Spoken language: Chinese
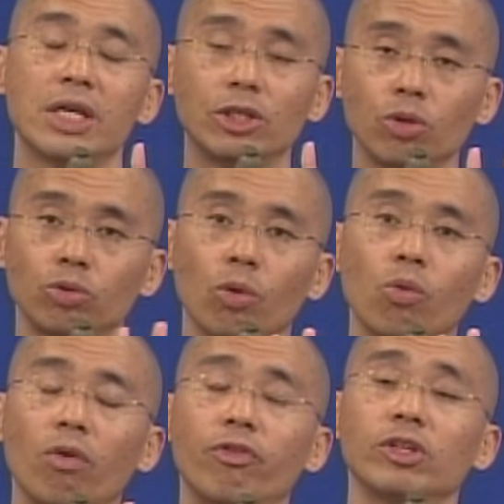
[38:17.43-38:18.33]
研究
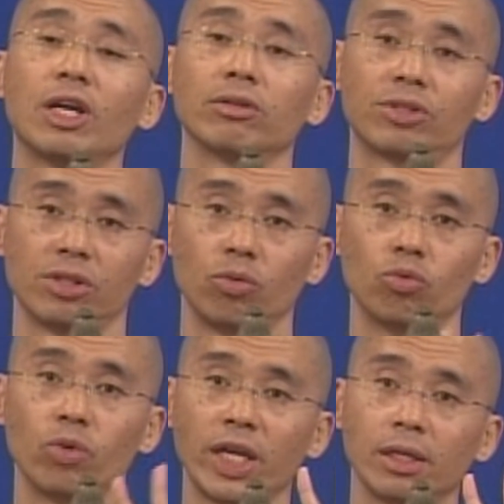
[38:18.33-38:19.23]
中国佛教史
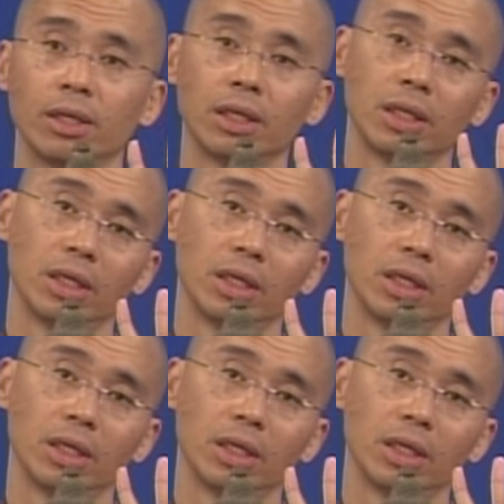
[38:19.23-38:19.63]
的五位